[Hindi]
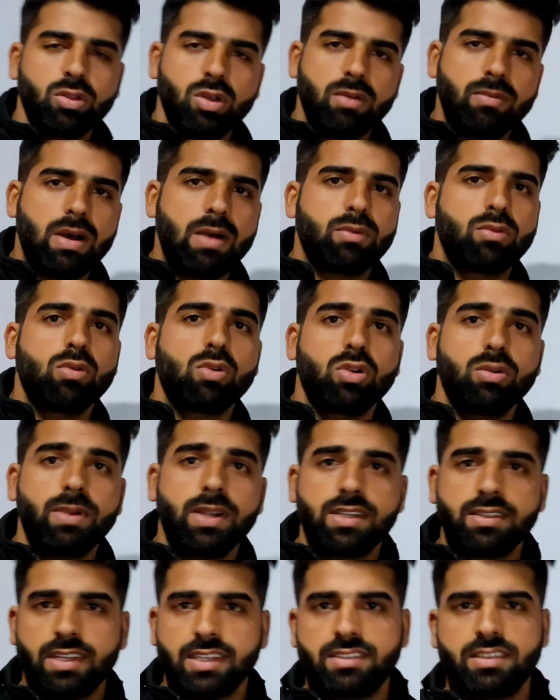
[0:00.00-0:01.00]
तो हम आपको
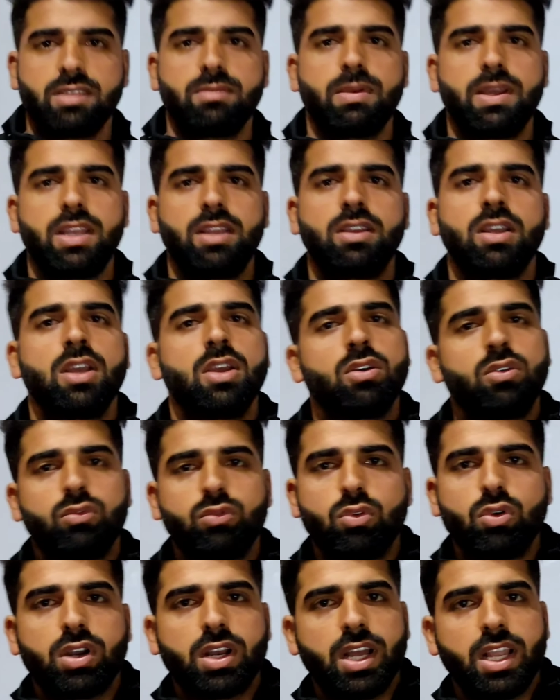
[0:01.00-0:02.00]
कमेंट सेक्शन में ही
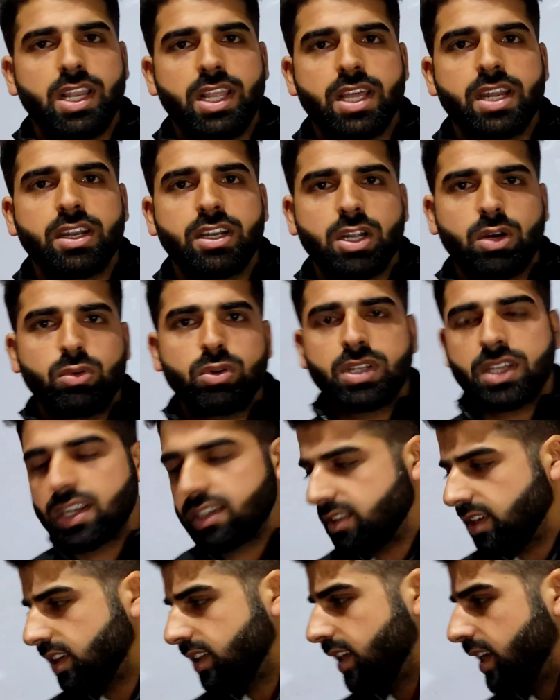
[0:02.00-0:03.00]
वो क्लियर डाउट
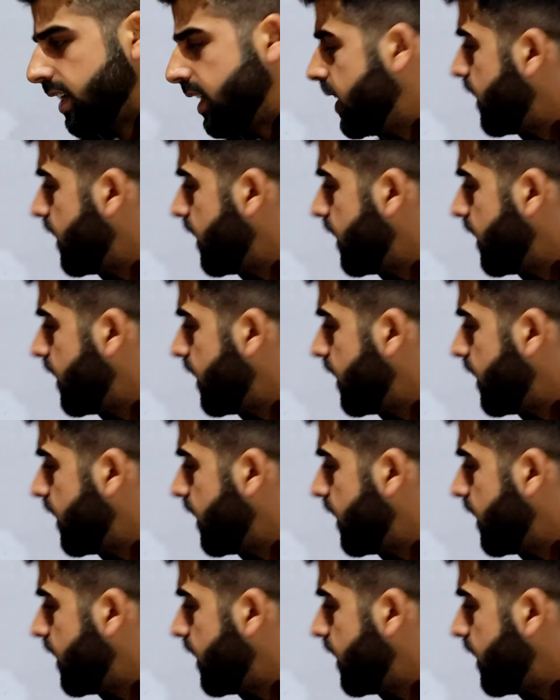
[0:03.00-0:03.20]
कर सकते